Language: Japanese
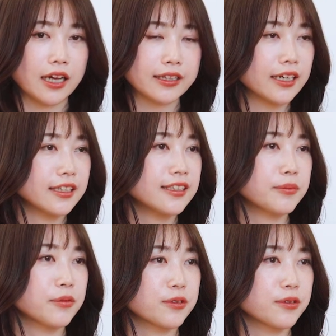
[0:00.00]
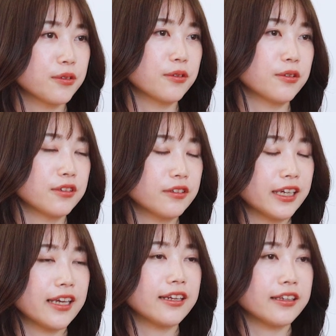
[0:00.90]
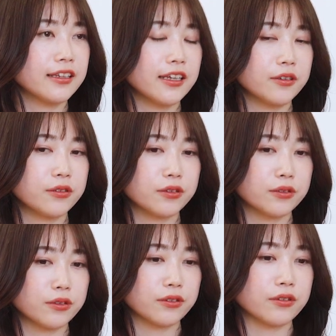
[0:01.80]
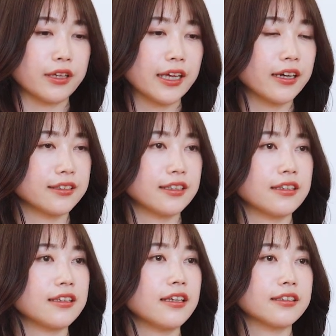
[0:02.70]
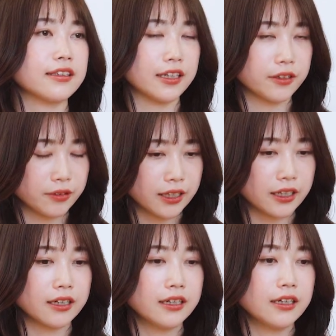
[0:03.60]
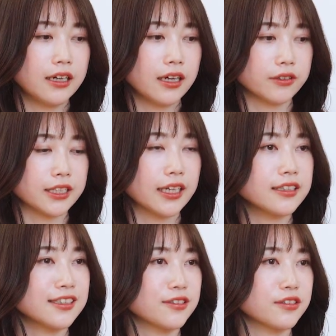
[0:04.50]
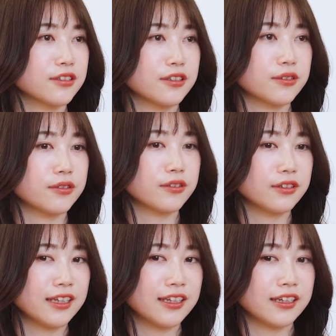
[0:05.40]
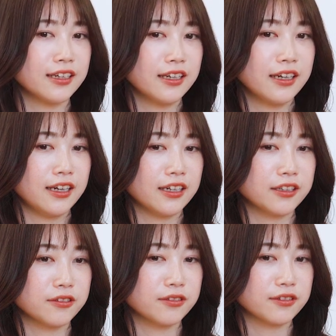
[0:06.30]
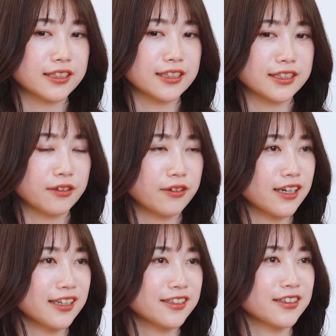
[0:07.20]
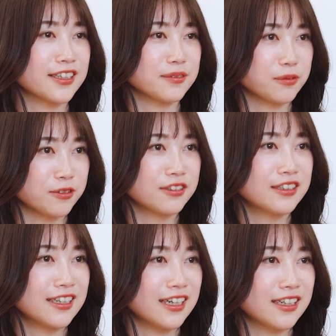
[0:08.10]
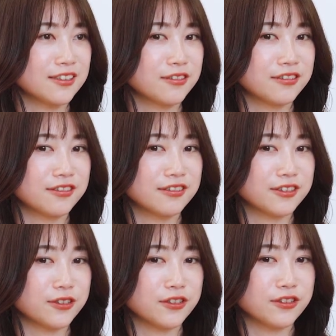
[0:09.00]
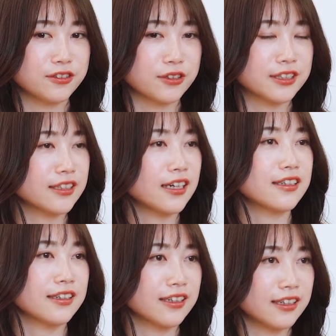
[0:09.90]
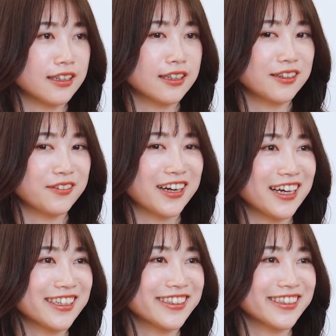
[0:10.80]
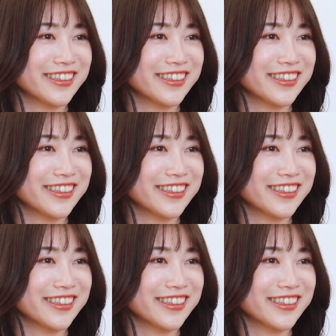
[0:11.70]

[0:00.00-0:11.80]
新しいものをこう受け入れてどんどんどんどん変化させていったりとかあのチャレンジするっていうところであの私たちは若い人たちもあのそういう素質があるから若い